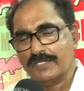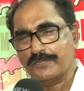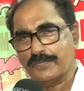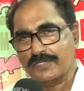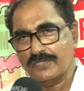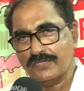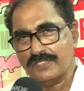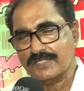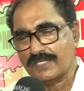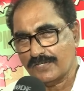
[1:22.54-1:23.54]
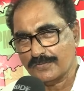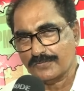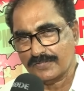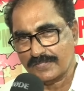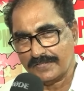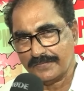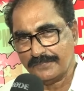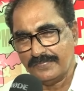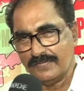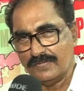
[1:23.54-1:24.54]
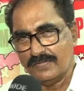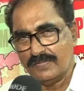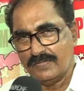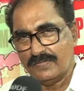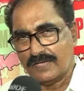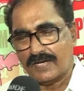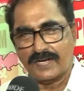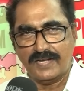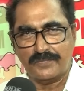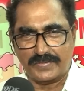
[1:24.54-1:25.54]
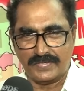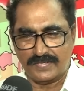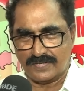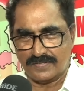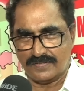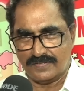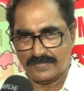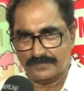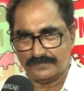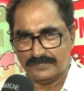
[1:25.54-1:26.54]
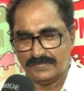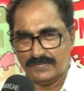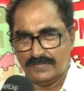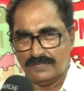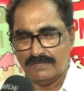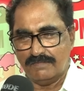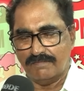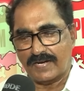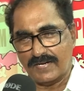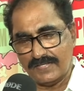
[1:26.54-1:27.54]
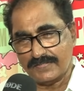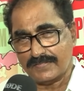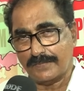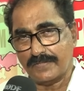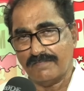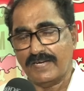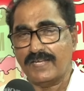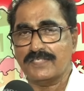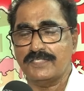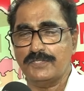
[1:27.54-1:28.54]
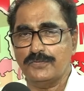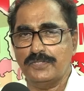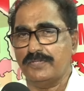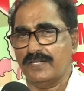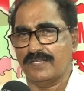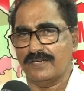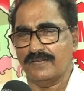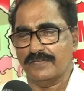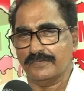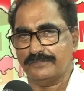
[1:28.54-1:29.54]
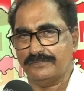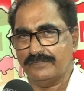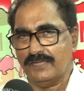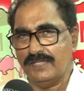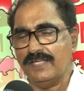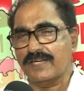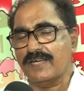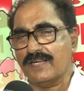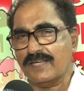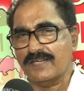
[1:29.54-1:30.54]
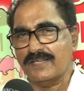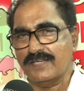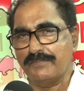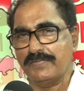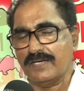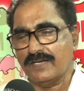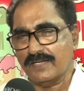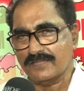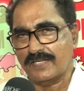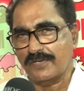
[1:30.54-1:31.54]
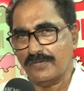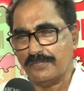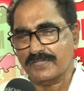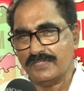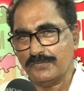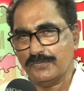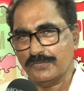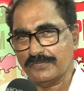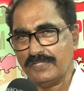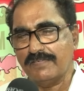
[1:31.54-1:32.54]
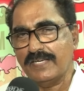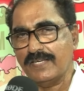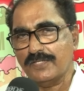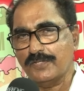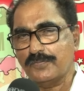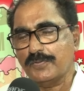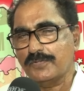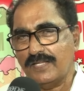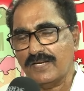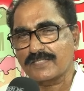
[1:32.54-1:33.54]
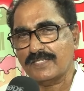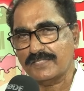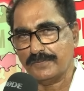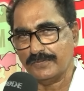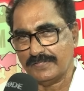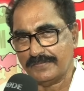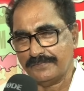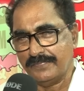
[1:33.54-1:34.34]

ఇవ్వకపోవడం గురించి తేడా వస్తుంది ఆ రకంగా పాలేరు కాదన్నారు వాళ్ళే ఇస్తామన్న వైరా సీటు కూడా ఇప్పుడు కాదంటున్నారు ఇది ఎట్లా కరెక్ట్ అనేది మీ కాంగ్రెస్ నాయకులు ప్రశ్నిస్తున్నాం ఈ వైఖరితో పొత్తులు ఎలా సాధ్యమవుతాయి